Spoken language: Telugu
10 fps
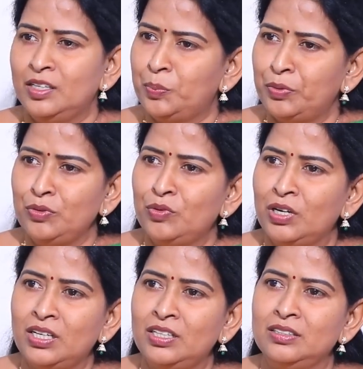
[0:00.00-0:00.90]
ఎప్పుడు
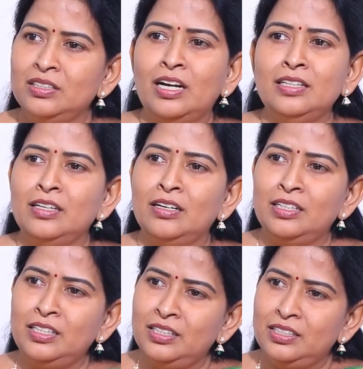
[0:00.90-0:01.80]
కూడా
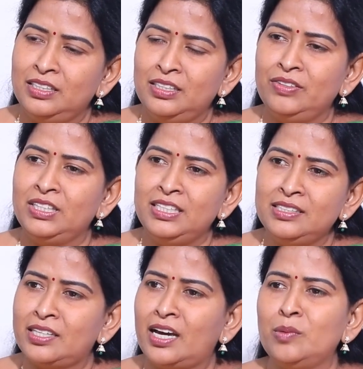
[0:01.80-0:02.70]
దళితుల్ని ఈ ఈ
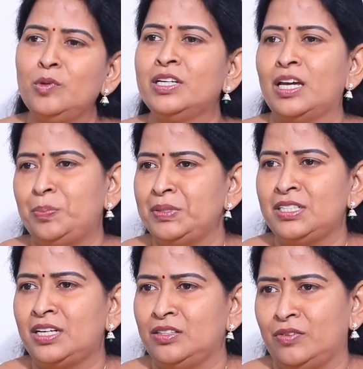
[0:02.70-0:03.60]
స్థానంలో
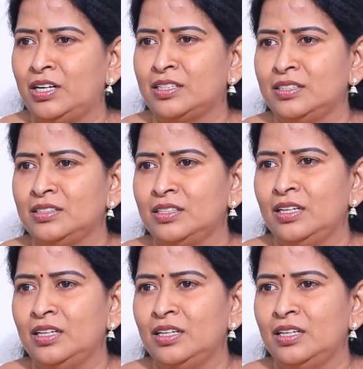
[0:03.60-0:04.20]
కల్పించలేదు వాళ్ళకి